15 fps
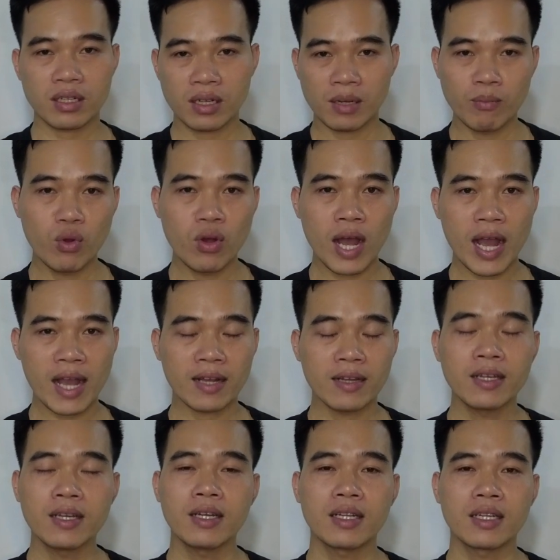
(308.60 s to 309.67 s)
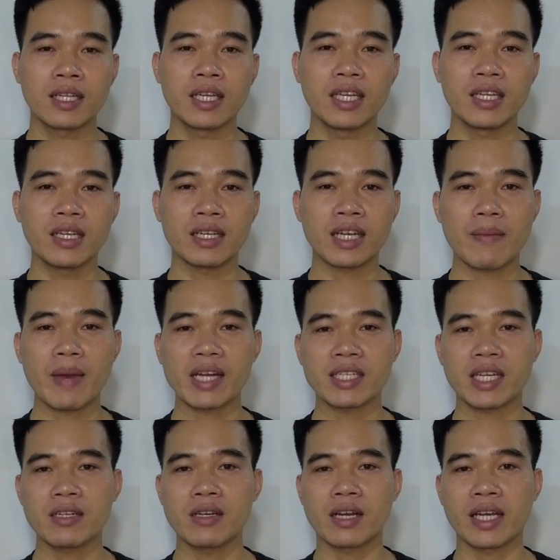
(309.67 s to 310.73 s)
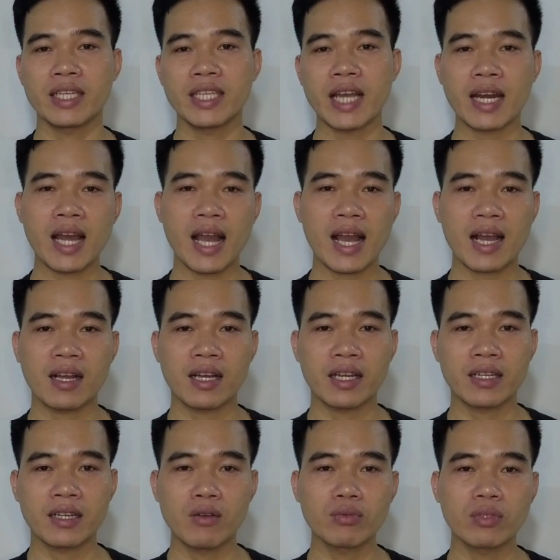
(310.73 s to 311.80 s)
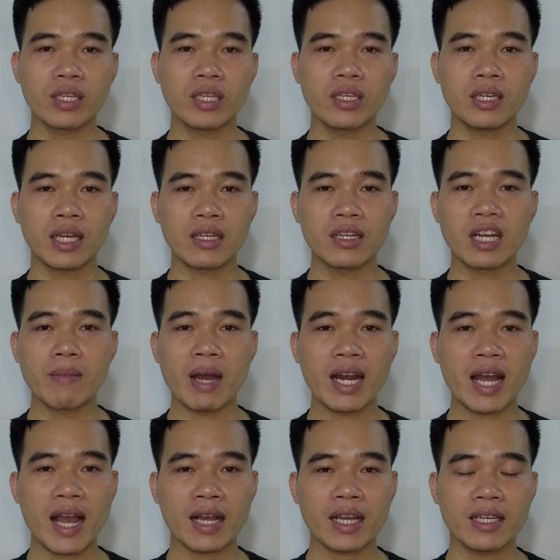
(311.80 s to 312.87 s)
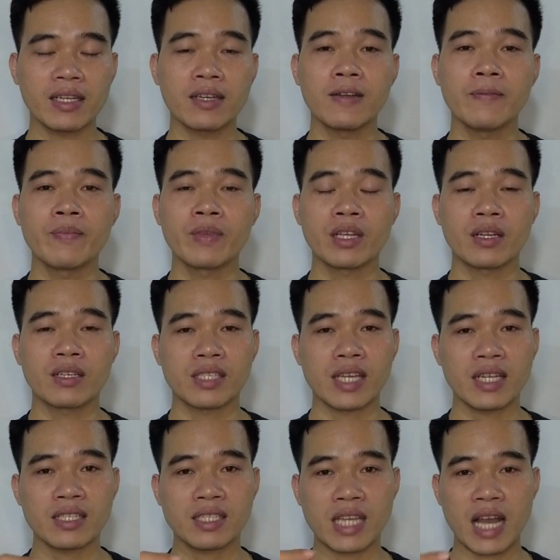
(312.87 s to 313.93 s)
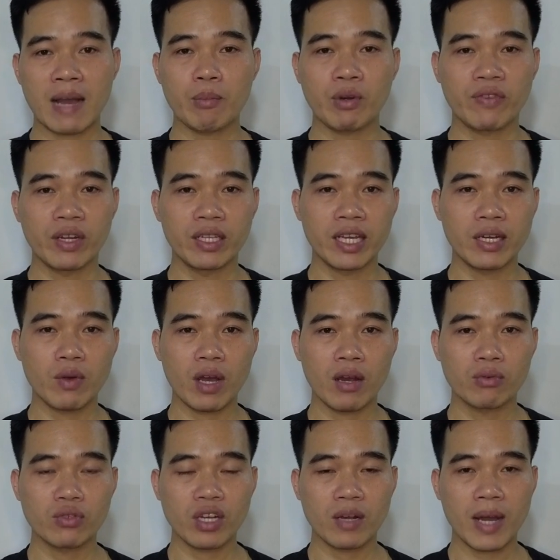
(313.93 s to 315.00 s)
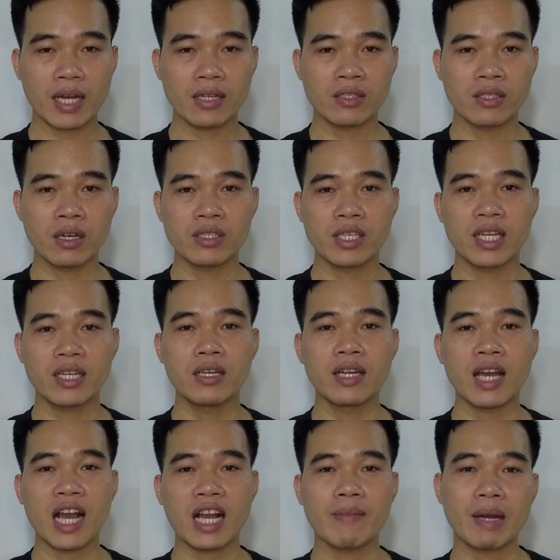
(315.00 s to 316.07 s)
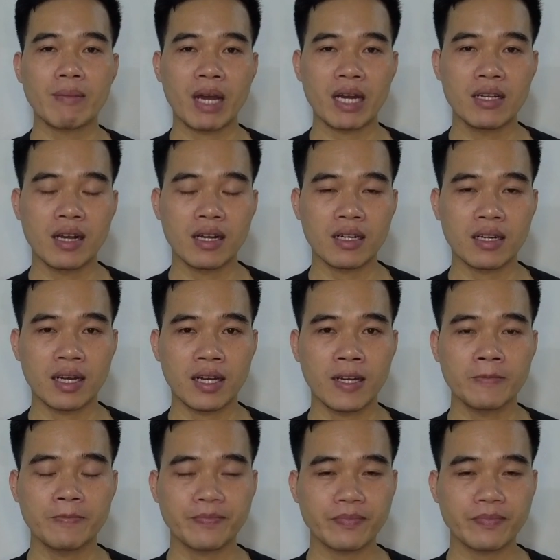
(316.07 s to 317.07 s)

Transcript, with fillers: mua hàng thì các bạn sẽ được cái nhãn hàng cái công ty cái người bán hàng kia sẽ trả một phần tiền hoa hồng cho các bạn dựa trên đơn hàng các bạn bán được đó